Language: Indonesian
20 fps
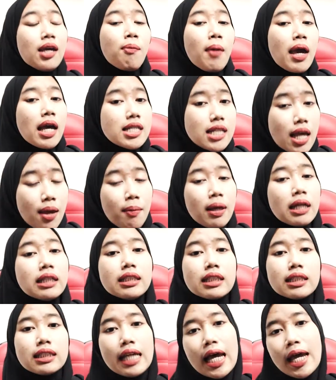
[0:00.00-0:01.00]
tim SM
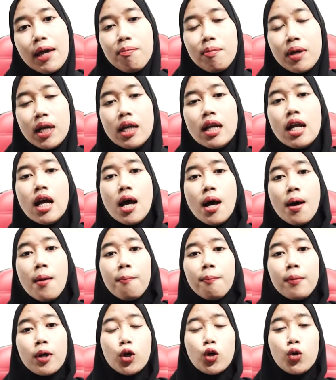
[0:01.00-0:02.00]
Entertainment
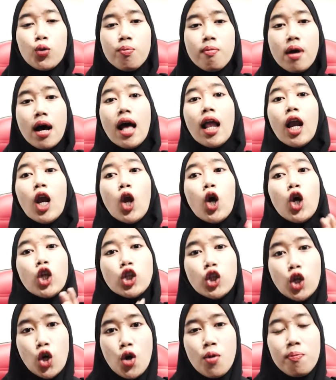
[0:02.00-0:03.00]
merubah
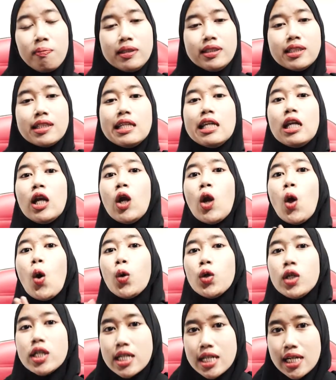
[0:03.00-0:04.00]
Loto menjadi
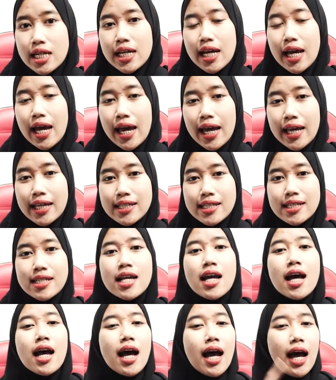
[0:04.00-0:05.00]
Loader guys
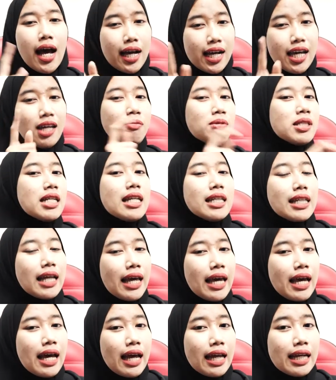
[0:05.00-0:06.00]
agar bisa
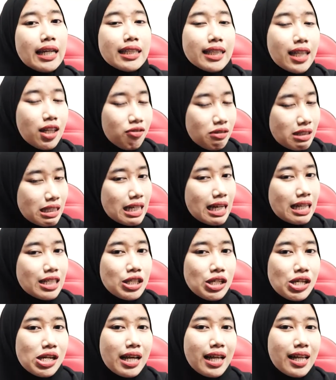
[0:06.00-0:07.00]
ditayangkan di televisi
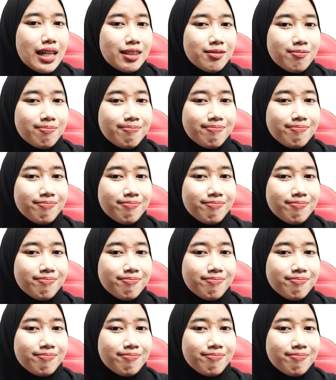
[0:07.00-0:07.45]
nasional.